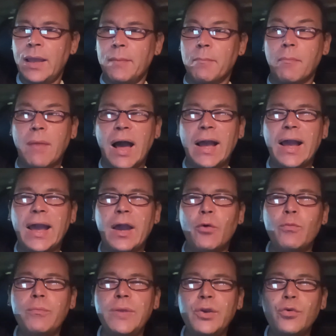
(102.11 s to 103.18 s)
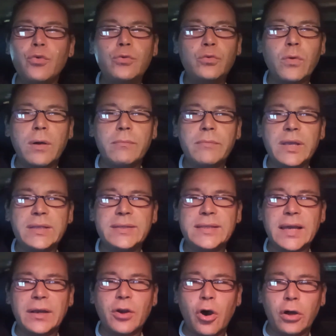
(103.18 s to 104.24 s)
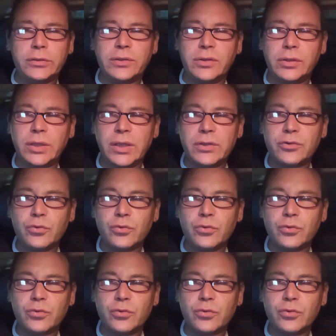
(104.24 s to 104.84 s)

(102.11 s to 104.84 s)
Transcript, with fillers: Manca un minuto a mezzanotte